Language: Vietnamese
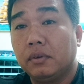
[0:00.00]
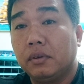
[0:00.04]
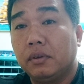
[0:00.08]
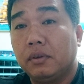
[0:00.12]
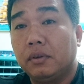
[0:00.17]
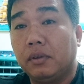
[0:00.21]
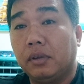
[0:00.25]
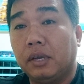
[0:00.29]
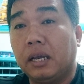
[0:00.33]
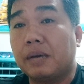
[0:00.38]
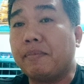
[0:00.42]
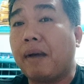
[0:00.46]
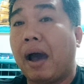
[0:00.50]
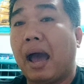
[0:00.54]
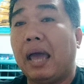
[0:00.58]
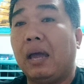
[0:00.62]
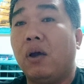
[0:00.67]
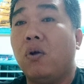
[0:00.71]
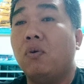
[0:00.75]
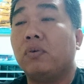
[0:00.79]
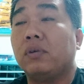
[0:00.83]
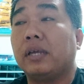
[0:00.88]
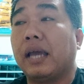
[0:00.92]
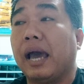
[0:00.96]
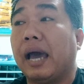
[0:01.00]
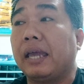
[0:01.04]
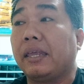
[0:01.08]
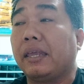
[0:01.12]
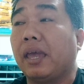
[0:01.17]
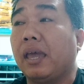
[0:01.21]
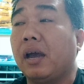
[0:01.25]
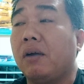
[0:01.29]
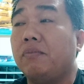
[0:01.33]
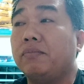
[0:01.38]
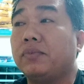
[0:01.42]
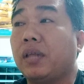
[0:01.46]
những cái bài hút gà
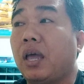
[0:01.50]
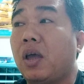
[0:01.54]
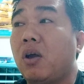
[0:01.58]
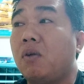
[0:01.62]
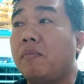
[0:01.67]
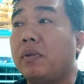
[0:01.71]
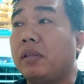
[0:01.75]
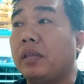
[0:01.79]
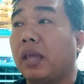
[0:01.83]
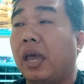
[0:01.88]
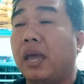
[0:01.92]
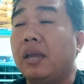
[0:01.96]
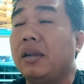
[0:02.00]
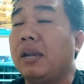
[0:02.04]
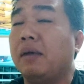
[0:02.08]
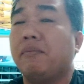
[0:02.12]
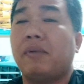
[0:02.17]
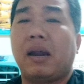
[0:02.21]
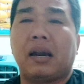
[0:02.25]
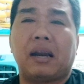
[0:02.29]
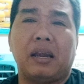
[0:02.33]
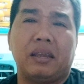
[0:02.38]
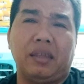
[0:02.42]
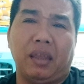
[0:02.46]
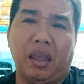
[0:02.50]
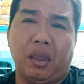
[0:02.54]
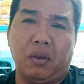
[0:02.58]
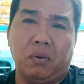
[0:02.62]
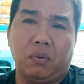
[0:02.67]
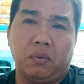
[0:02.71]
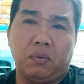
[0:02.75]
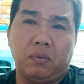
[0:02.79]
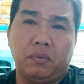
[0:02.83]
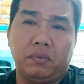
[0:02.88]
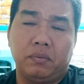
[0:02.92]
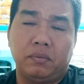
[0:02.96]
chị không tiêu mình chỉ anh em rất là nhiều
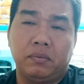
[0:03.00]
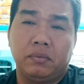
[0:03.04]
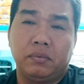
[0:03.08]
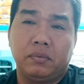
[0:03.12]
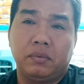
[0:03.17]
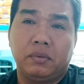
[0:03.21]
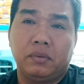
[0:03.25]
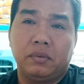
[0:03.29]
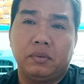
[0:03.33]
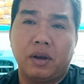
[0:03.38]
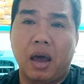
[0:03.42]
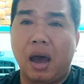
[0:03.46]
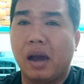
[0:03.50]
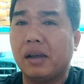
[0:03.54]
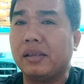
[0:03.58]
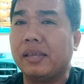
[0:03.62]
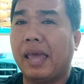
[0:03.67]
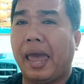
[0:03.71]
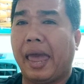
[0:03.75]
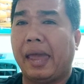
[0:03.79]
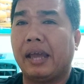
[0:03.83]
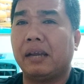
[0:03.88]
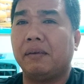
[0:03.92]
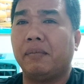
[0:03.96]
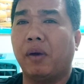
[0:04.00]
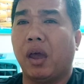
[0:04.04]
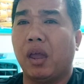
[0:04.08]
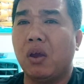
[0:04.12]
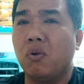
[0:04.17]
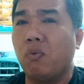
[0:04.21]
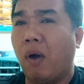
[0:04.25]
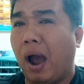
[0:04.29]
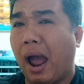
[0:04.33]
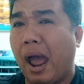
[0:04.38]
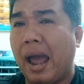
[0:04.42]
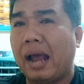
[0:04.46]
đơn giản mà
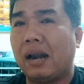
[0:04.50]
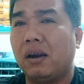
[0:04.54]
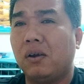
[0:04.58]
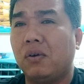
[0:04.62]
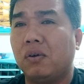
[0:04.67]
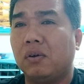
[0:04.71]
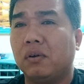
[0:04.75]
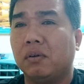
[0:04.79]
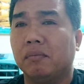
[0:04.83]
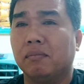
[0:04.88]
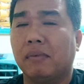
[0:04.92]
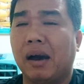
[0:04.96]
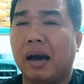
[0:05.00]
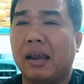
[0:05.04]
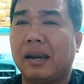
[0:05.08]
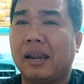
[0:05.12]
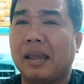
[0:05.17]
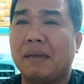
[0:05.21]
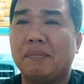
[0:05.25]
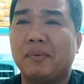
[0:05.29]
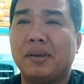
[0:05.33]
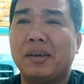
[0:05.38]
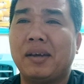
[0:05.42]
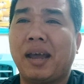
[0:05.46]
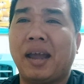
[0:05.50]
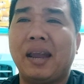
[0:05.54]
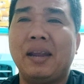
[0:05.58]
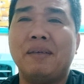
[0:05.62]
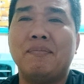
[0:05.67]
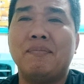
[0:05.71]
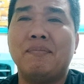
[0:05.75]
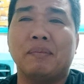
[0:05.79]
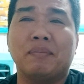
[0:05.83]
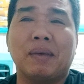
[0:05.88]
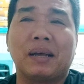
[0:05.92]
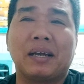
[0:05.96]
hiệu quả luôn mà anh em cứ
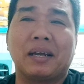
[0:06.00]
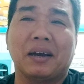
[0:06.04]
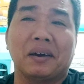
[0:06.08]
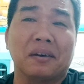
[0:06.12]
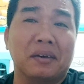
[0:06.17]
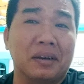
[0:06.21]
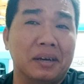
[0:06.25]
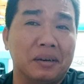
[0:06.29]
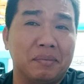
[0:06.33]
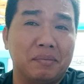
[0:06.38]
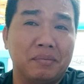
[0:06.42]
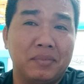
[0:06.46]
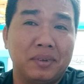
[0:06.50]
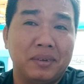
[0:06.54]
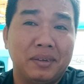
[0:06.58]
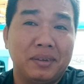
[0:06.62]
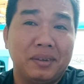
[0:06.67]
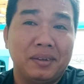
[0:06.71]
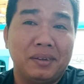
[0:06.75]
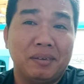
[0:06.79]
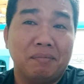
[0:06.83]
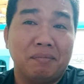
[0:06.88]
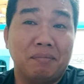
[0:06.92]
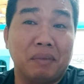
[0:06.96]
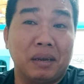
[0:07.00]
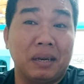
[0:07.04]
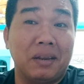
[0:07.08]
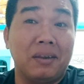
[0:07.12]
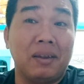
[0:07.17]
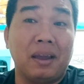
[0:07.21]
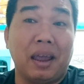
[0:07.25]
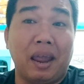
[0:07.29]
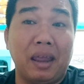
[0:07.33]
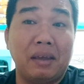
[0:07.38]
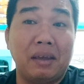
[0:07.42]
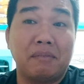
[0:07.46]
thấy mình mắc cười lắm mình
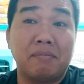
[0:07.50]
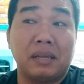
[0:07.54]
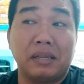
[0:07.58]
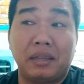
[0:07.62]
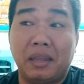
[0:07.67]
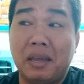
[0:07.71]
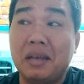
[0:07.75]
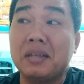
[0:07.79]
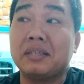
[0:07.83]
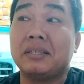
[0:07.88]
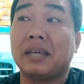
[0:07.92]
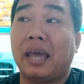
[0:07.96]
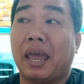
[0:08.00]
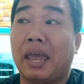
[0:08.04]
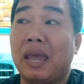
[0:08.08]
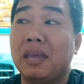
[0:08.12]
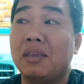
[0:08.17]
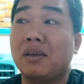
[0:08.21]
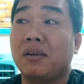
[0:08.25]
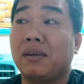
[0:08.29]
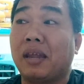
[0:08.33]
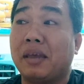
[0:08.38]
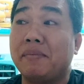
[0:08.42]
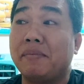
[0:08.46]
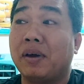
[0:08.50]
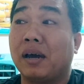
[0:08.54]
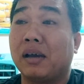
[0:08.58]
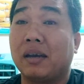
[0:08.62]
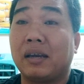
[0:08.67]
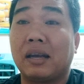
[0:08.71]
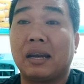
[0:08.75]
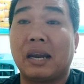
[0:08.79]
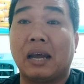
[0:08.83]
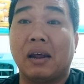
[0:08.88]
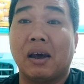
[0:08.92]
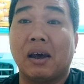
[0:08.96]
nói thiệt mình chia sẻ cho anh em
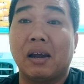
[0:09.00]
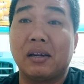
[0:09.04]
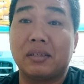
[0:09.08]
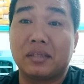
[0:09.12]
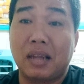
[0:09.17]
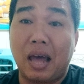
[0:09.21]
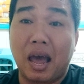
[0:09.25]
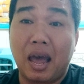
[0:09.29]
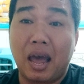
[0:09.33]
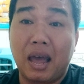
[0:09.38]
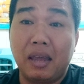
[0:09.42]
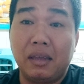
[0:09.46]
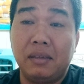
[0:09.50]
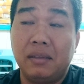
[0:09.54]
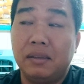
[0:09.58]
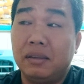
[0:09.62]
thực cái là thực tế